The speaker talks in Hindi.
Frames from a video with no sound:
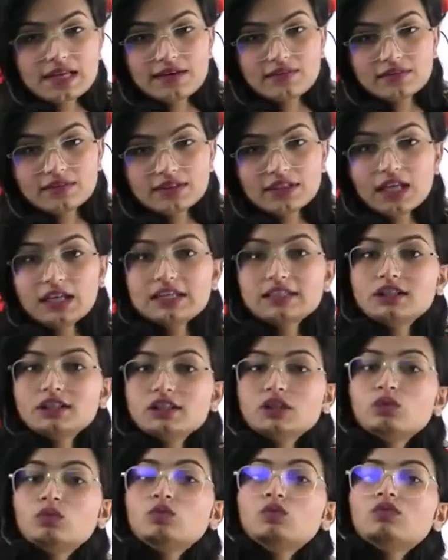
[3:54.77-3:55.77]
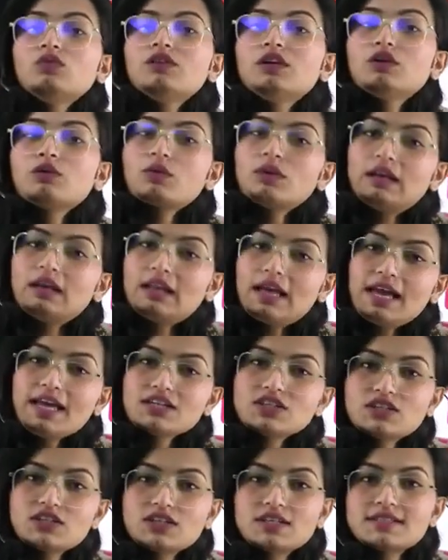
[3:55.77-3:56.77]
अलविदा लेती हूँ वीडियो को
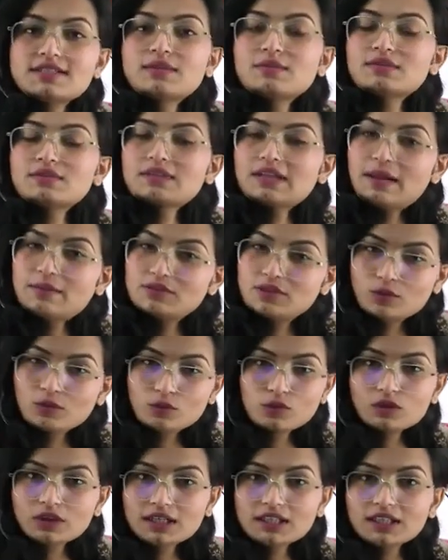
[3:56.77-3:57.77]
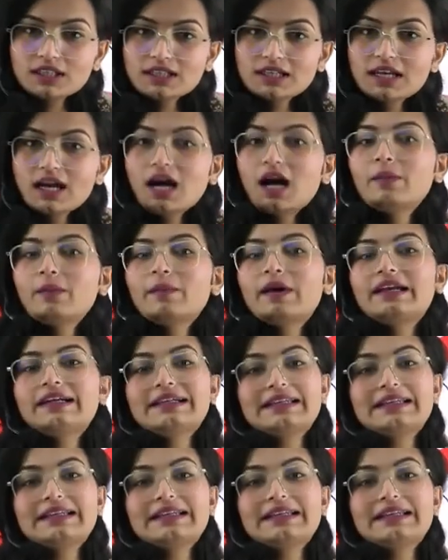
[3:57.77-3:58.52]
लाइक शेयर सब्सक्राइब ज़रूर कर देना हमारी